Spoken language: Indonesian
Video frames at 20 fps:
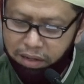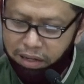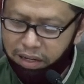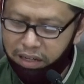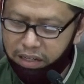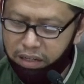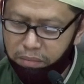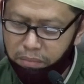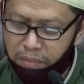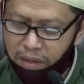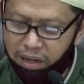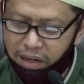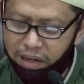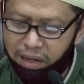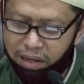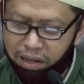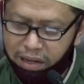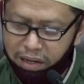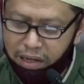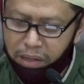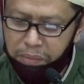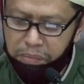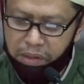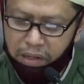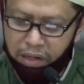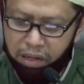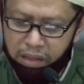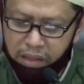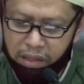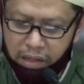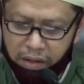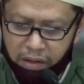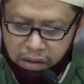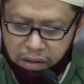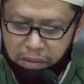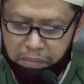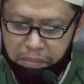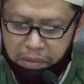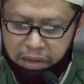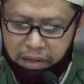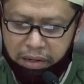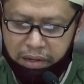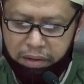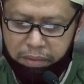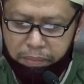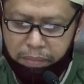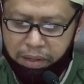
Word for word: akmalaha bihadhir rahmah.